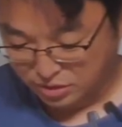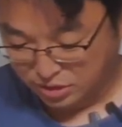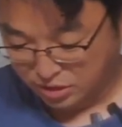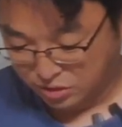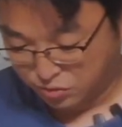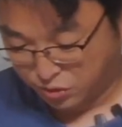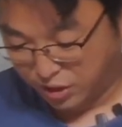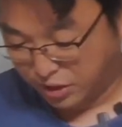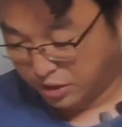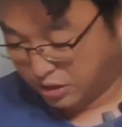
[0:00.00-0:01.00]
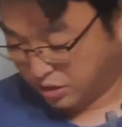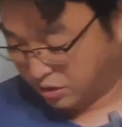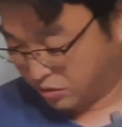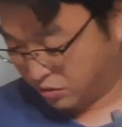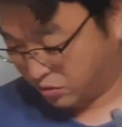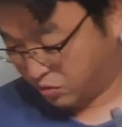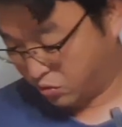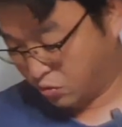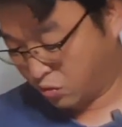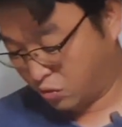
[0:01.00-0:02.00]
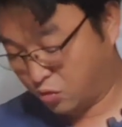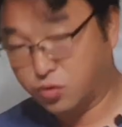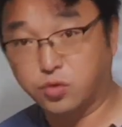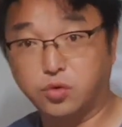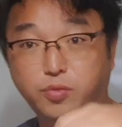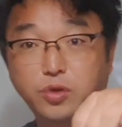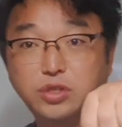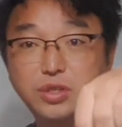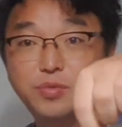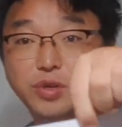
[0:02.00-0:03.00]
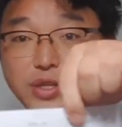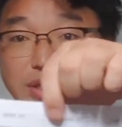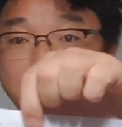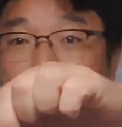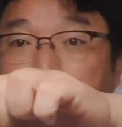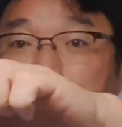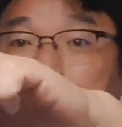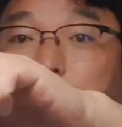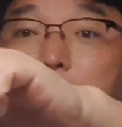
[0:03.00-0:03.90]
자, 요게, 요거, 요거 보이시나 모르겠네. 요거, 요거,